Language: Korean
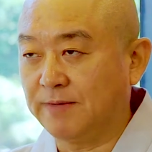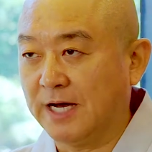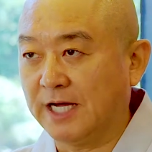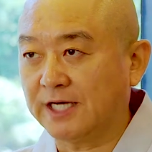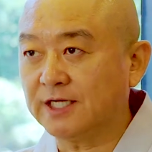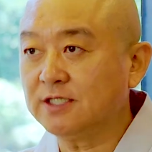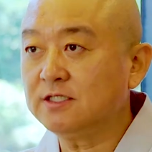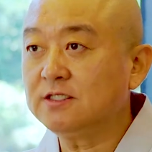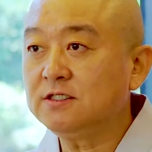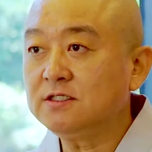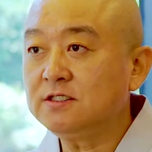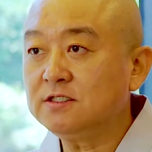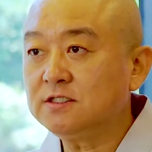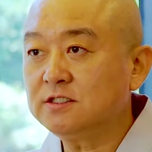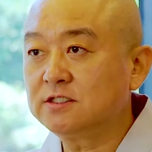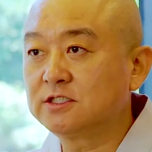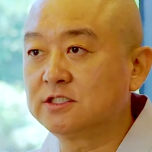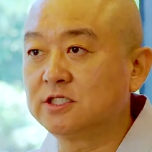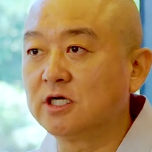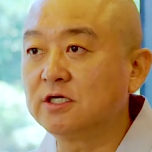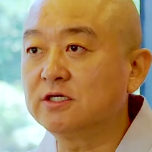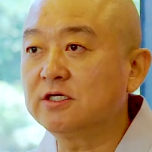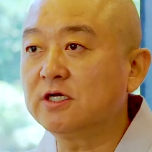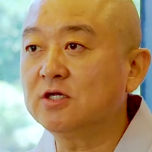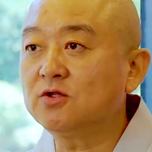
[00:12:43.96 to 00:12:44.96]
바른
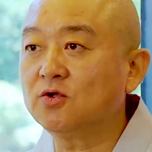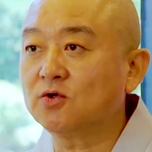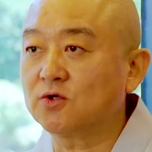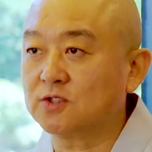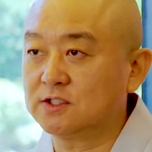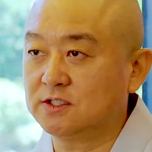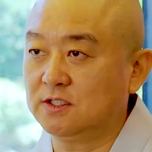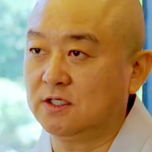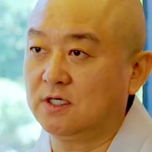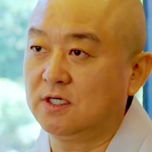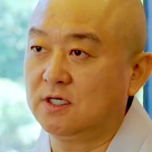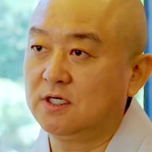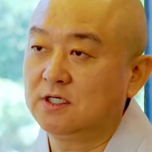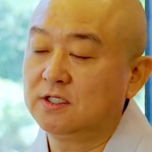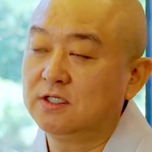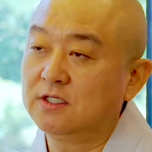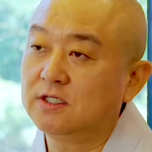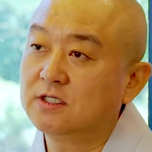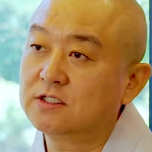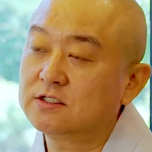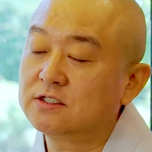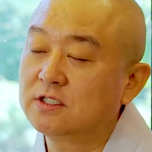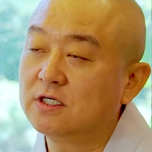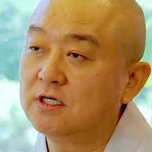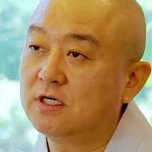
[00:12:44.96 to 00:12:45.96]
정견으로서
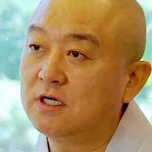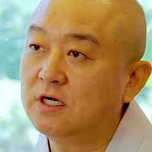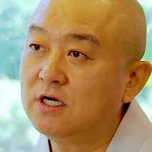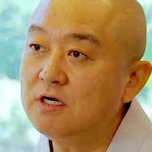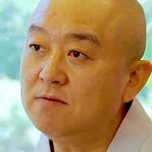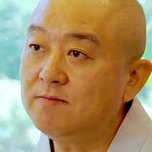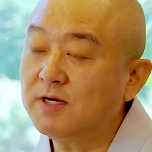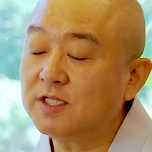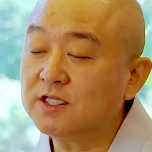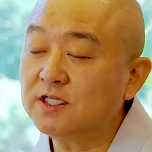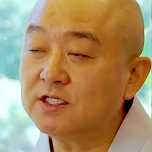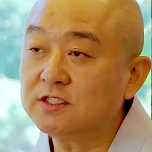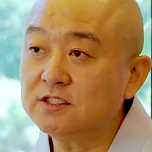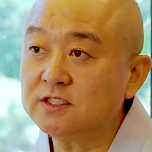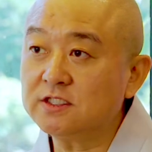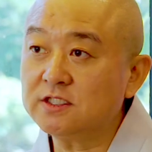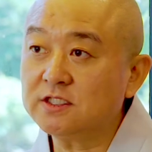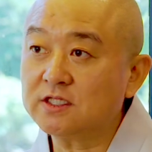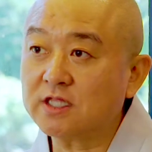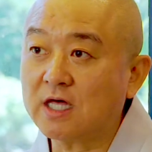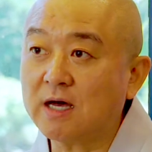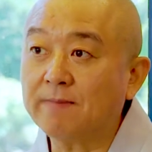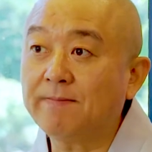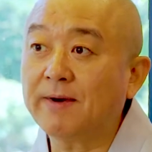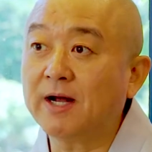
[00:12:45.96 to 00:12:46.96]
이것을
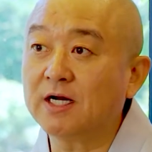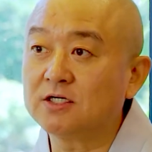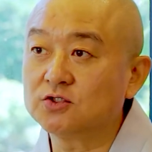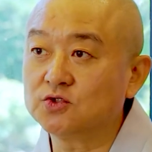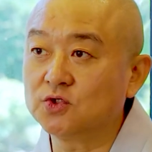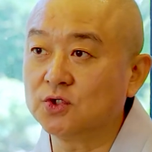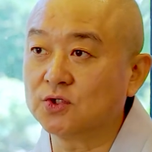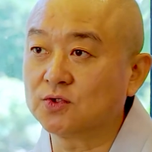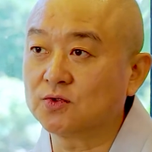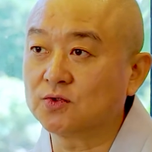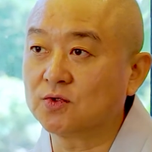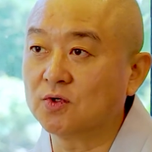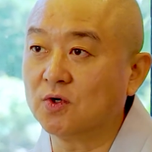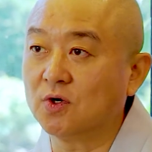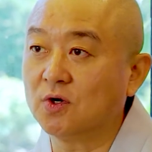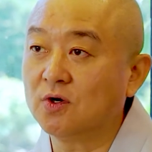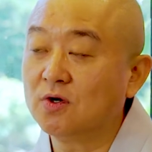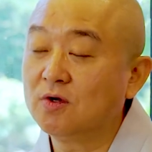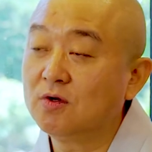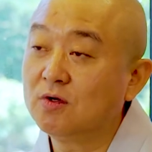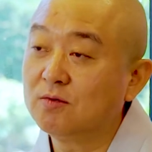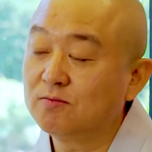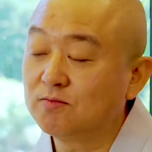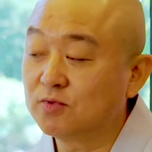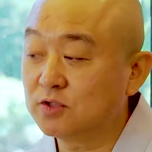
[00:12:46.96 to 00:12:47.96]
얼마든지 타파할 수
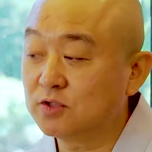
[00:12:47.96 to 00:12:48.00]
있고,